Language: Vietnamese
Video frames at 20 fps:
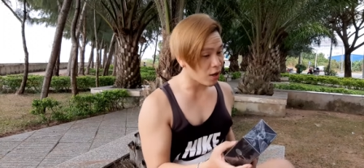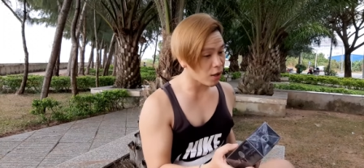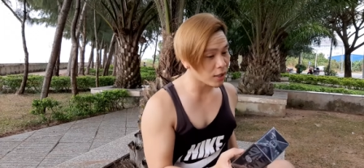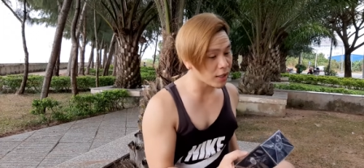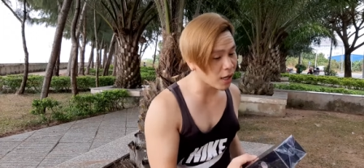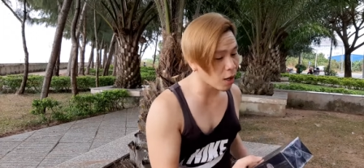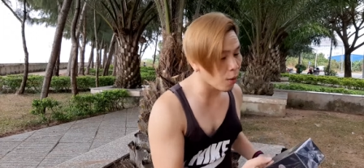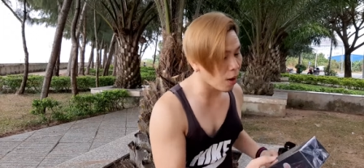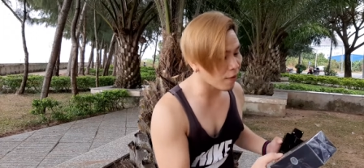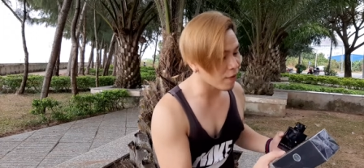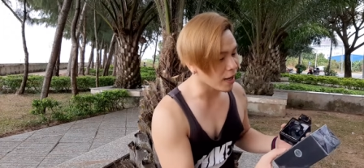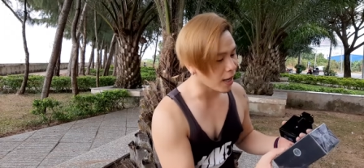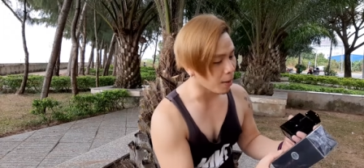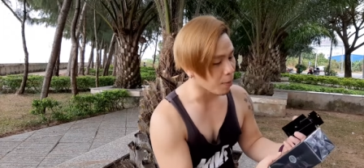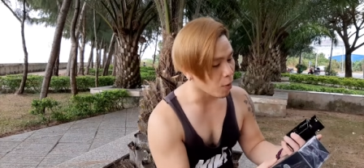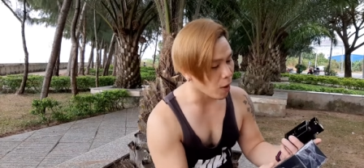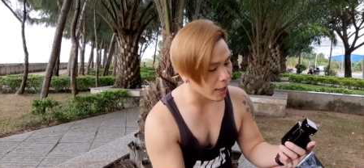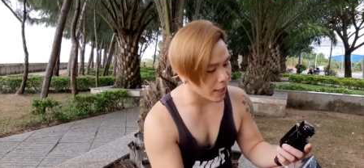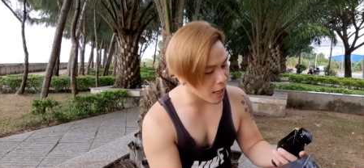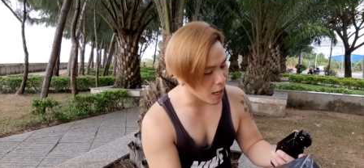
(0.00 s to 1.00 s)
nói sơ qua về
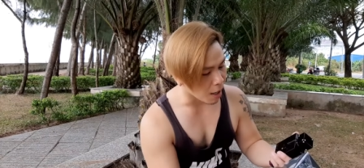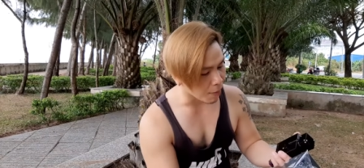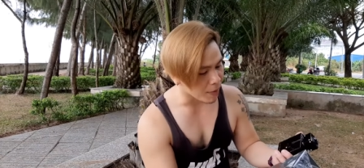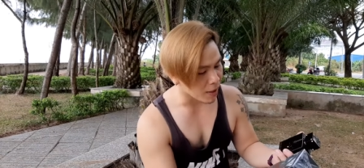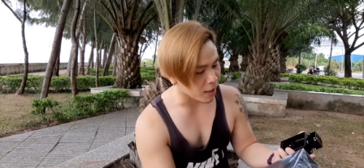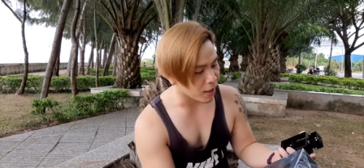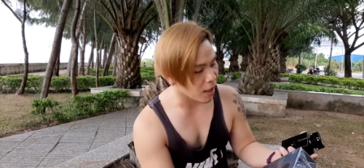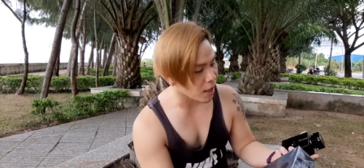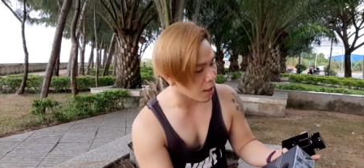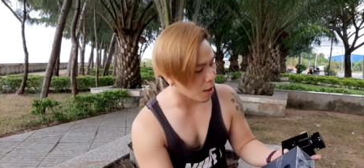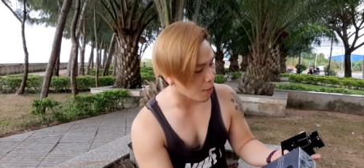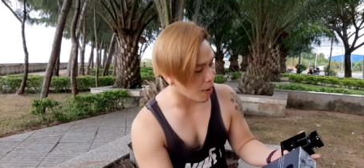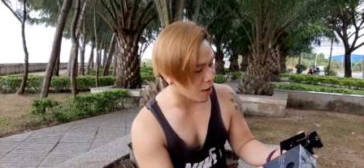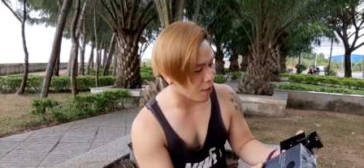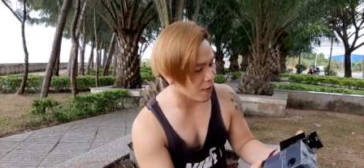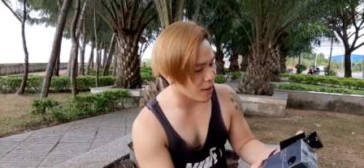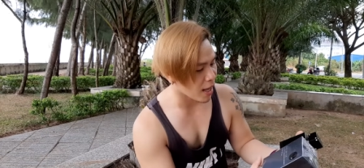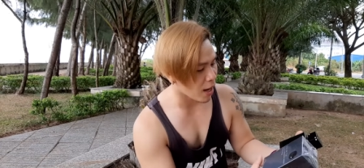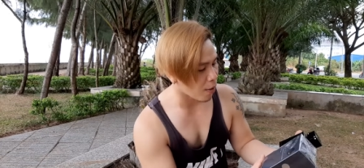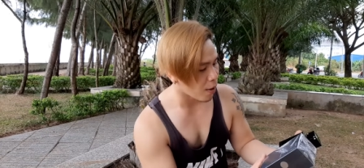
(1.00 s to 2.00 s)
cảm quan chiến hợp thì rất là đồng
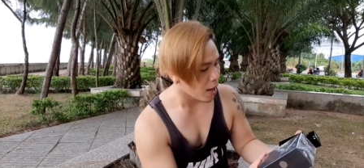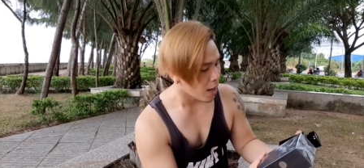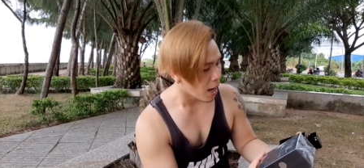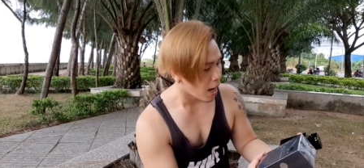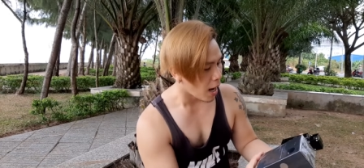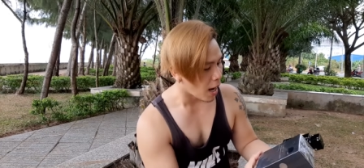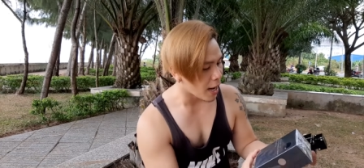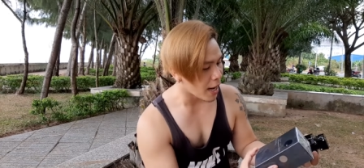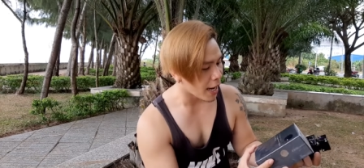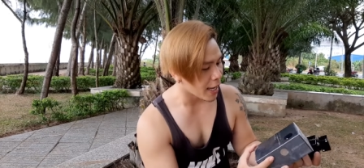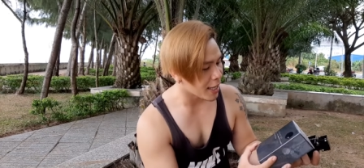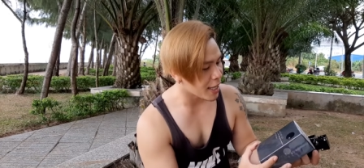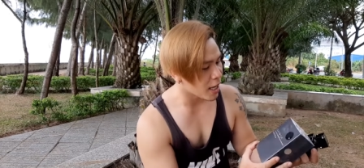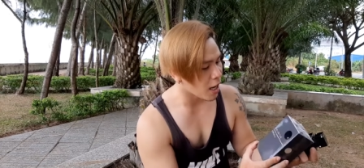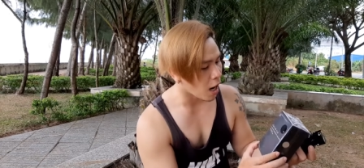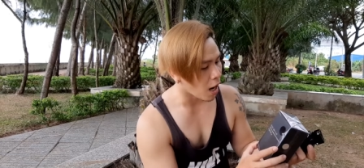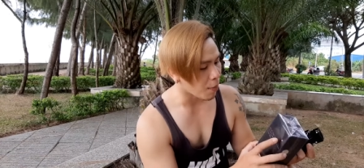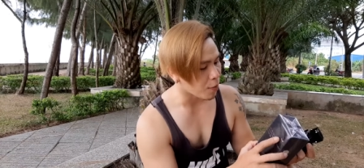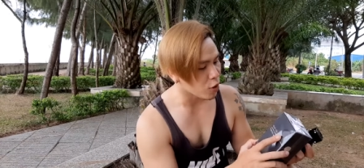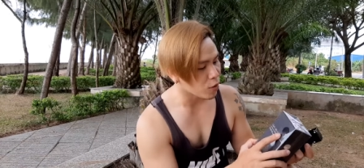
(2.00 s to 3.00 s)
điệu với nhau ở đây chiến
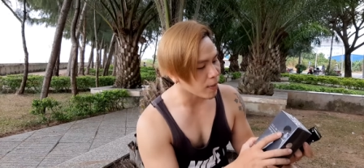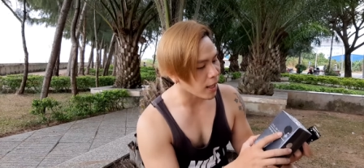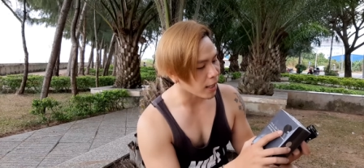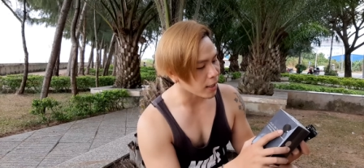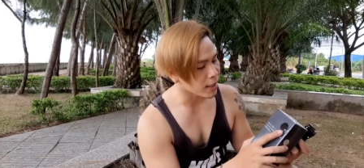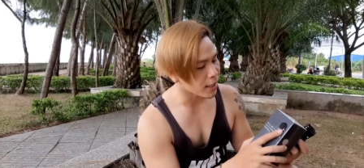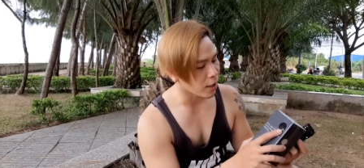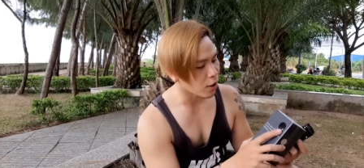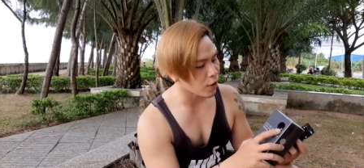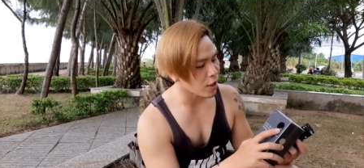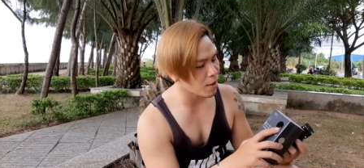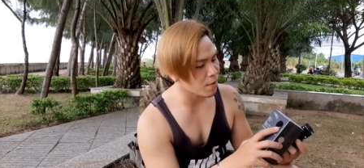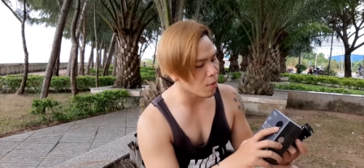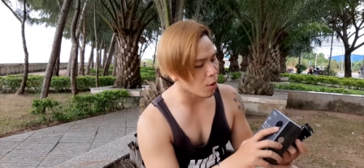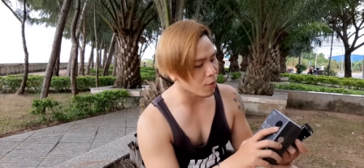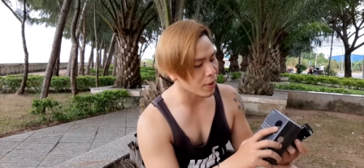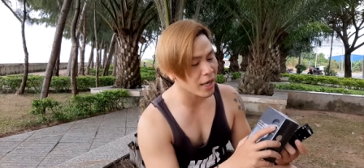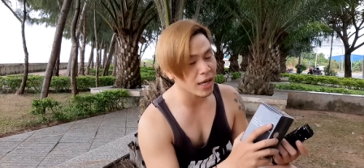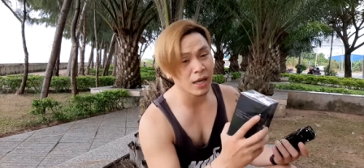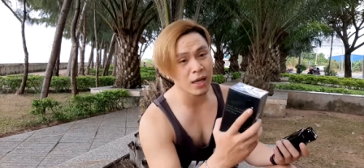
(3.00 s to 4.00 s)
hợp chúng ta sẽ có đính
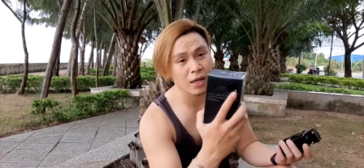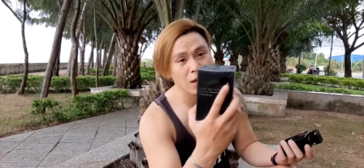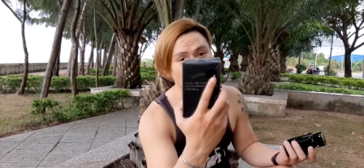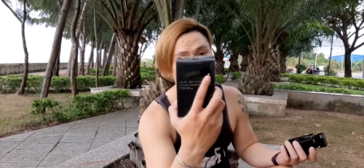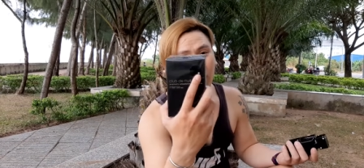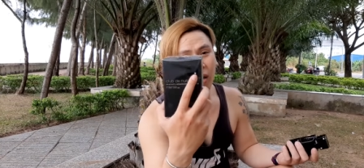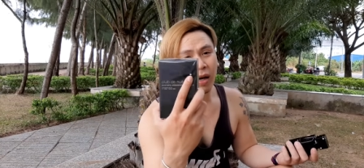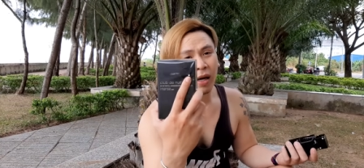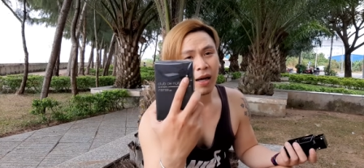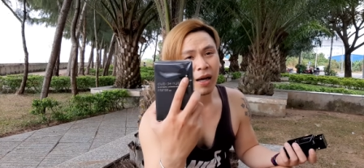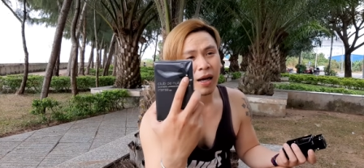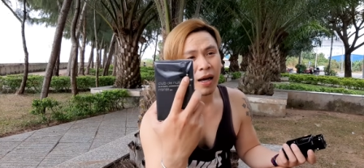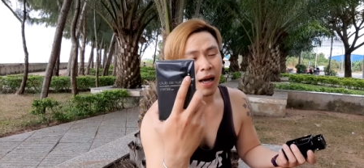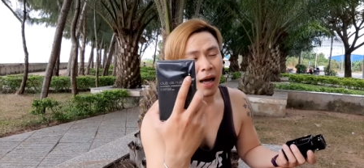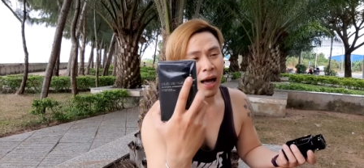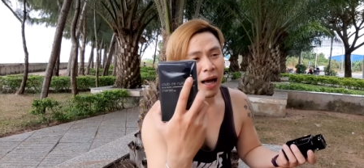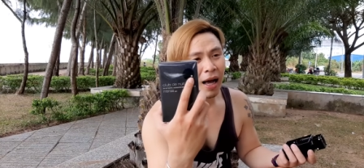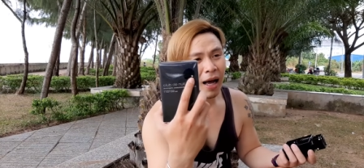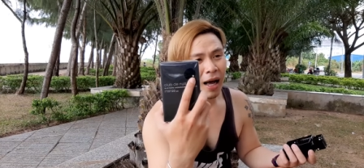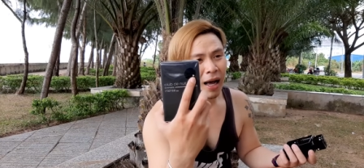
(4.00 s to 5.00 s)
một chiếc
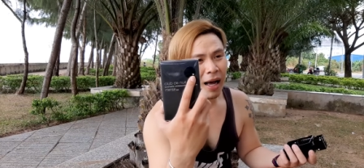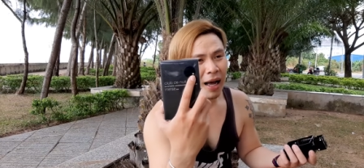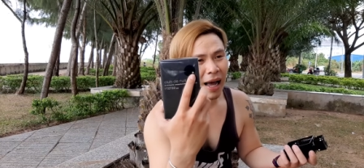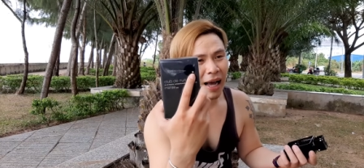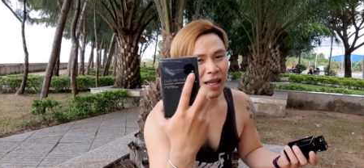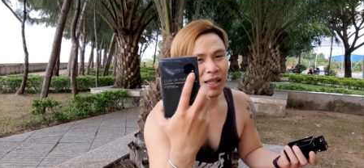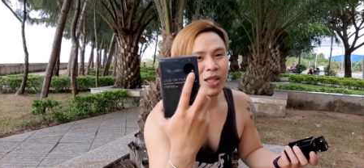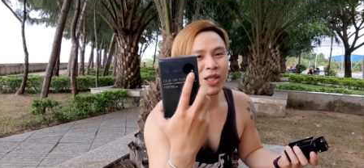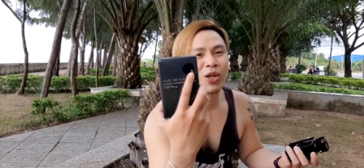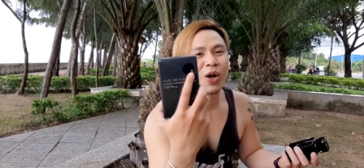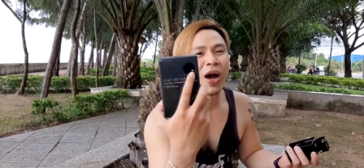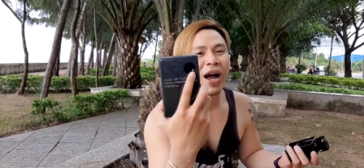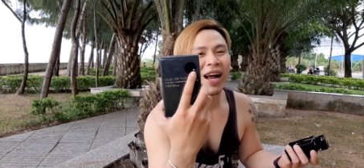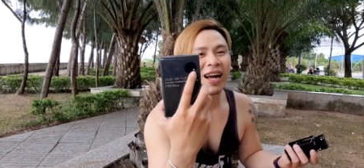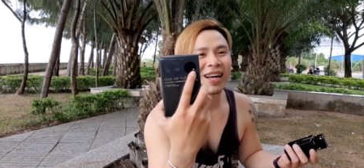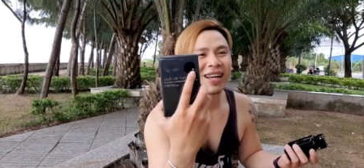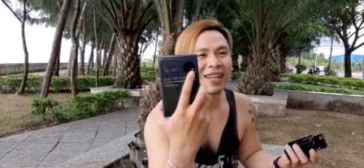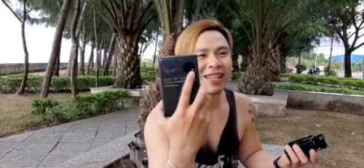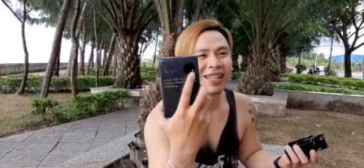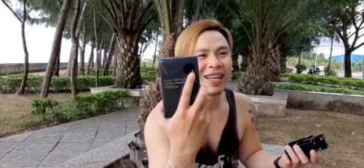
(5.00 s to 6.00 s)
uh, hạt
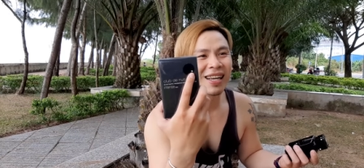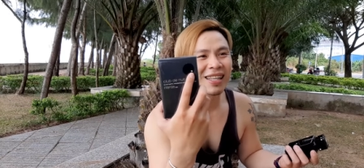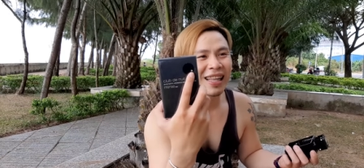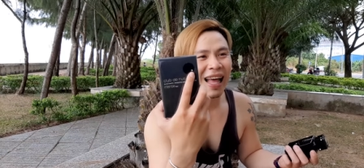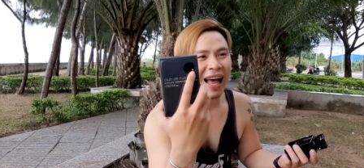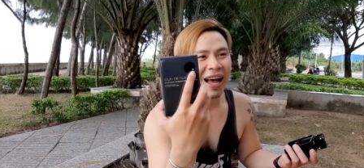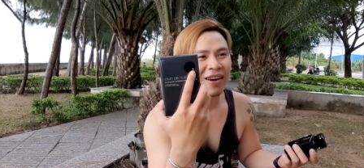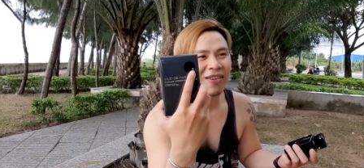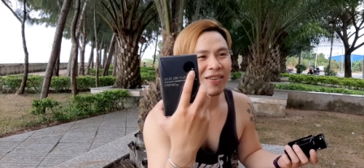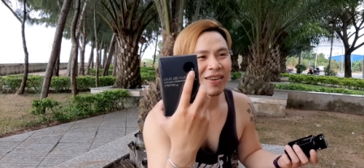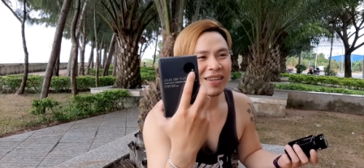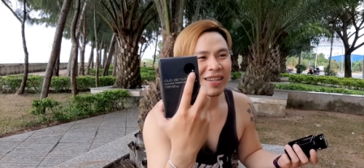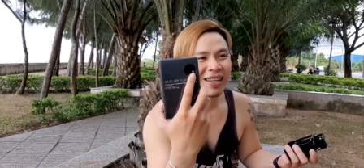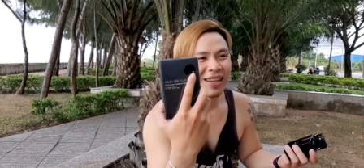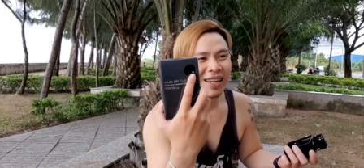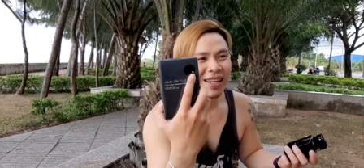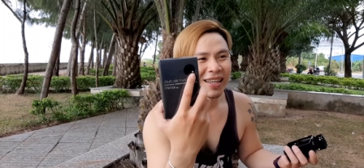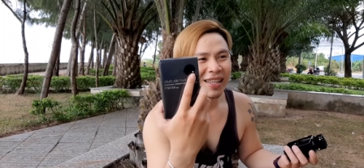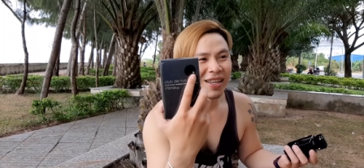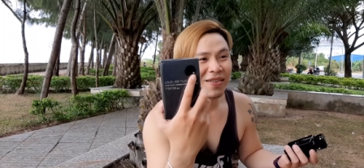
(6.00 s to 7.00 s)
xoàn nhân tạo
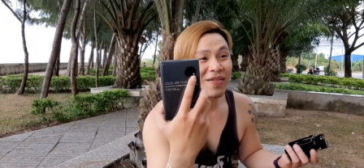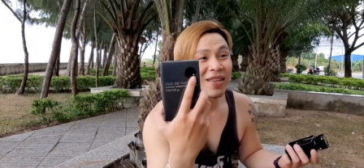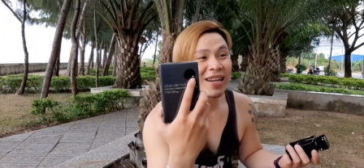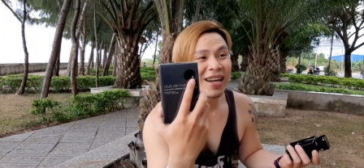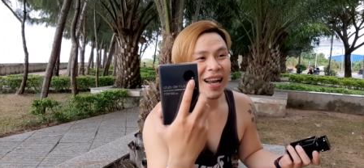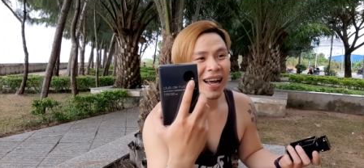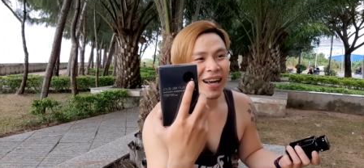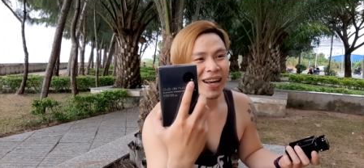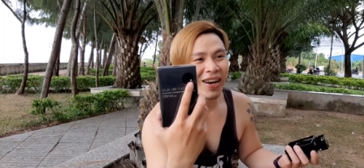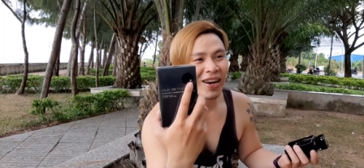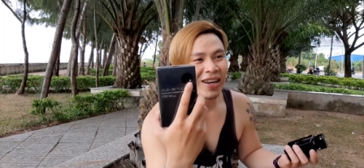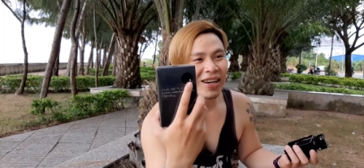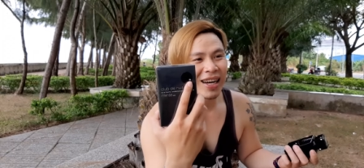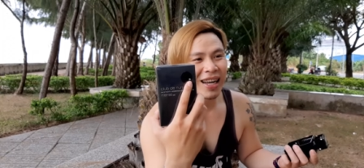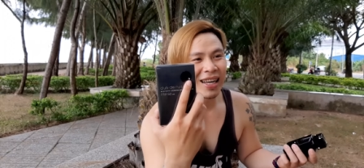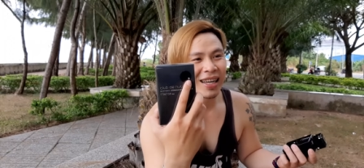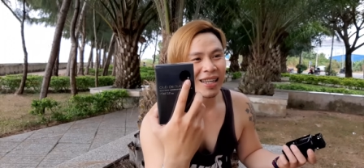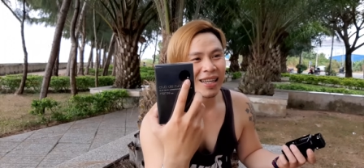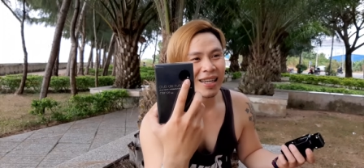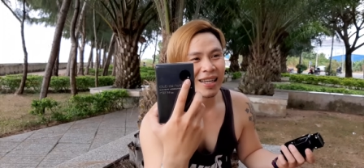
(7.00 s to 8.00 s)
giống như là gọi
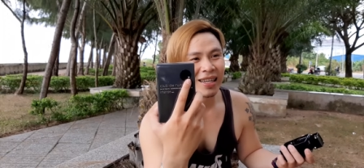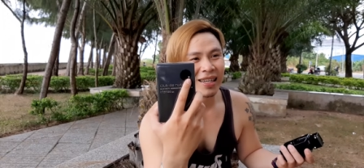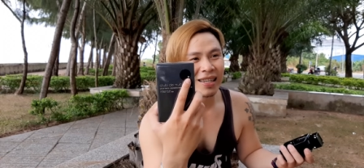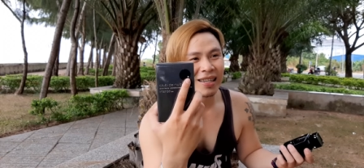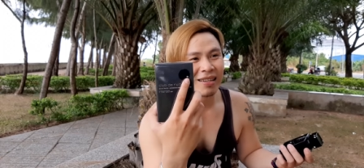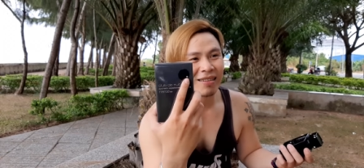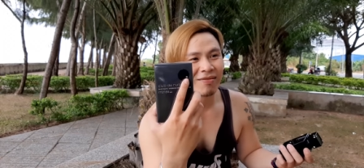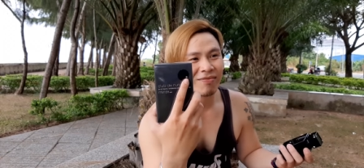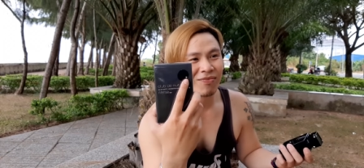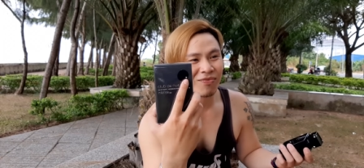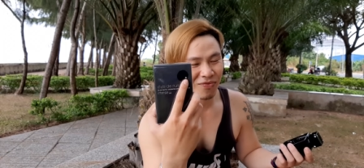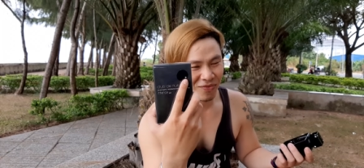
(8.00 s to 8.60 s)
là uh,